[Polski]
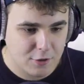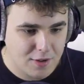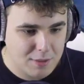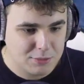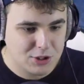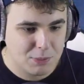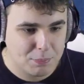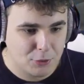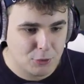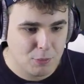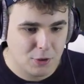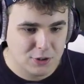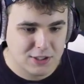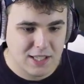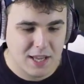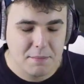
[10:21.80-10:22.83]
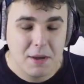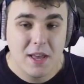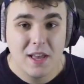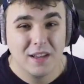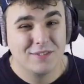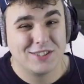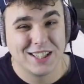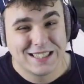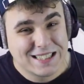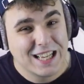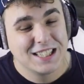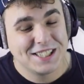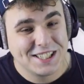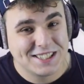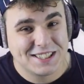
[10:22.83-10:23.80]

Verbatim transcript: chowamy się pod mostem W zasadzie